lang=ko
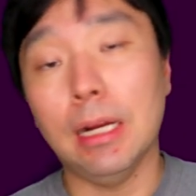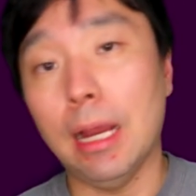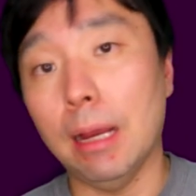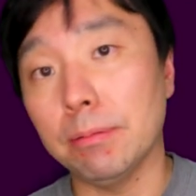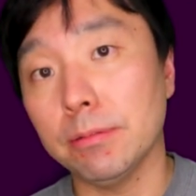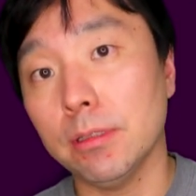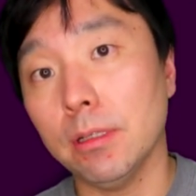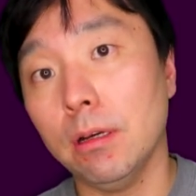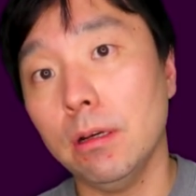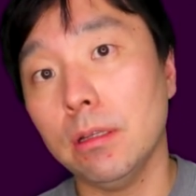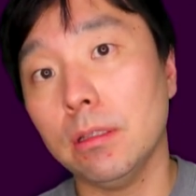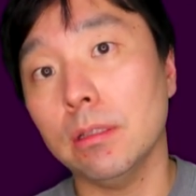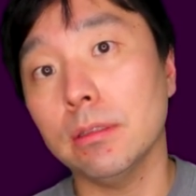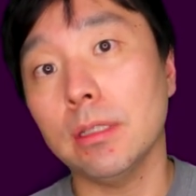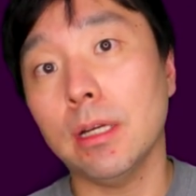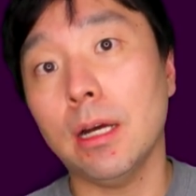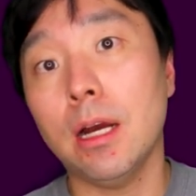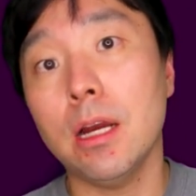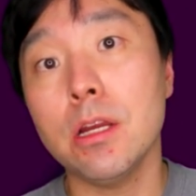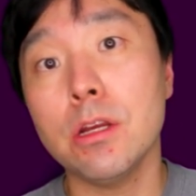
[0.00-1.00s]
앞서
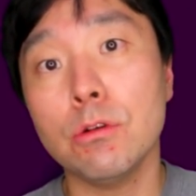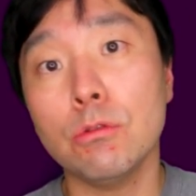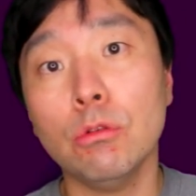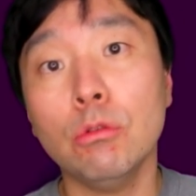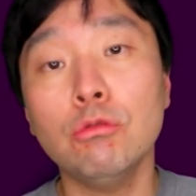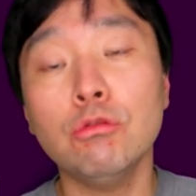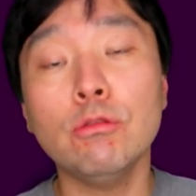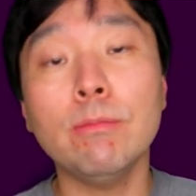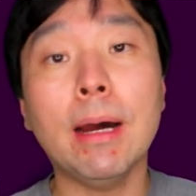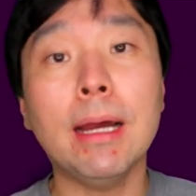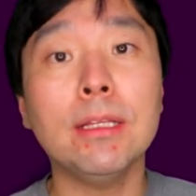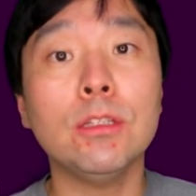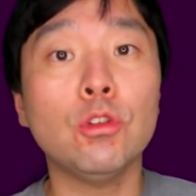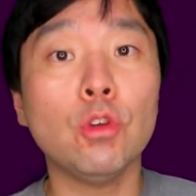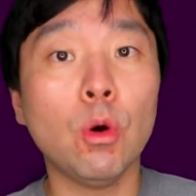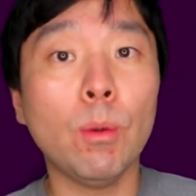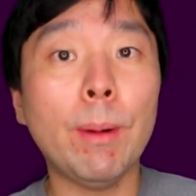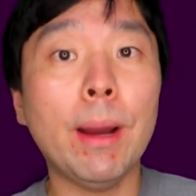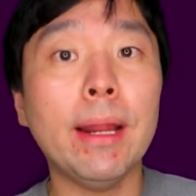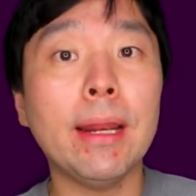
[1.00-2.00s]
있던 상황이고 후반
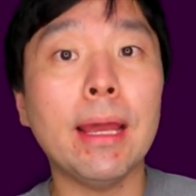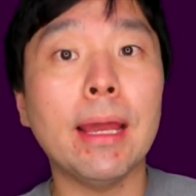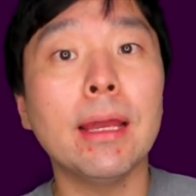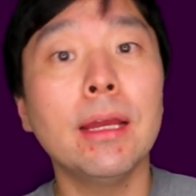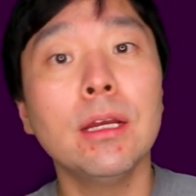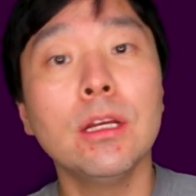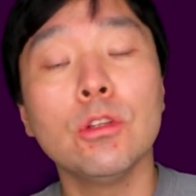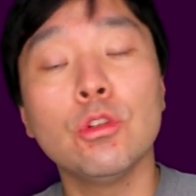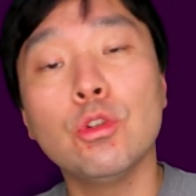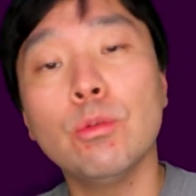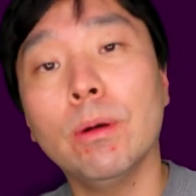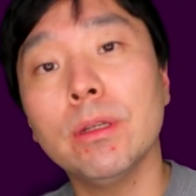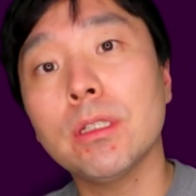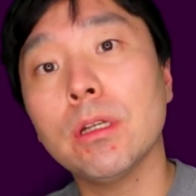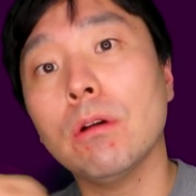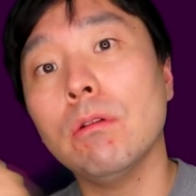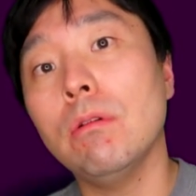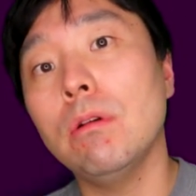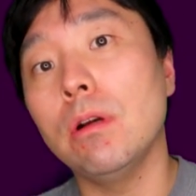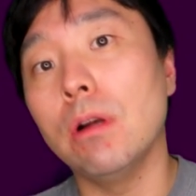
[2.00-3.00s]
초반에 두
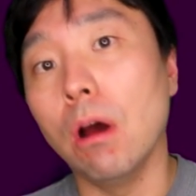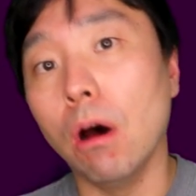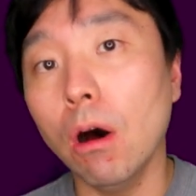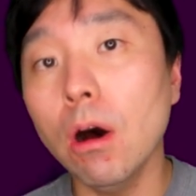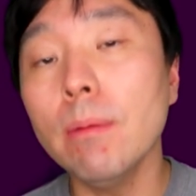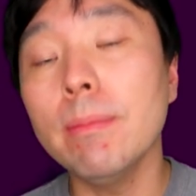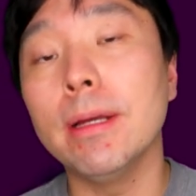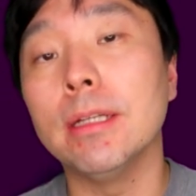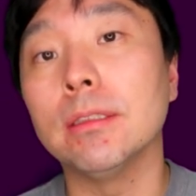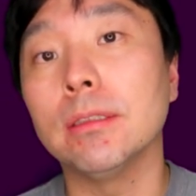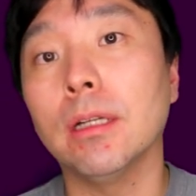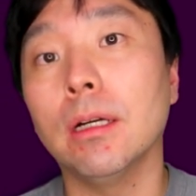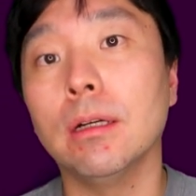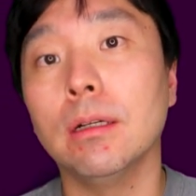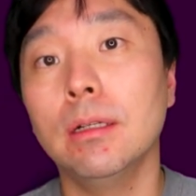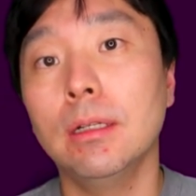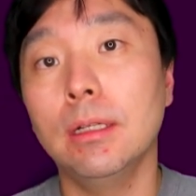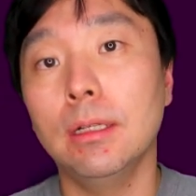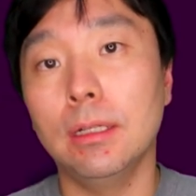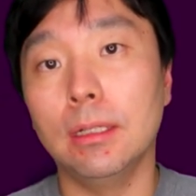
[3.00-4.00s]
번째 골을
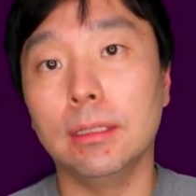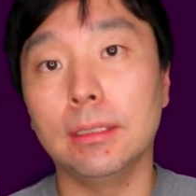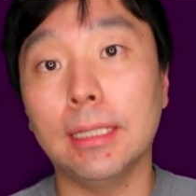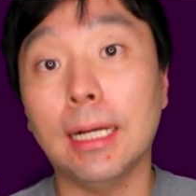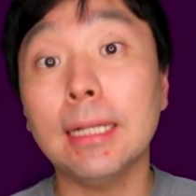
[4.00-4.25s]
넣으면서 어,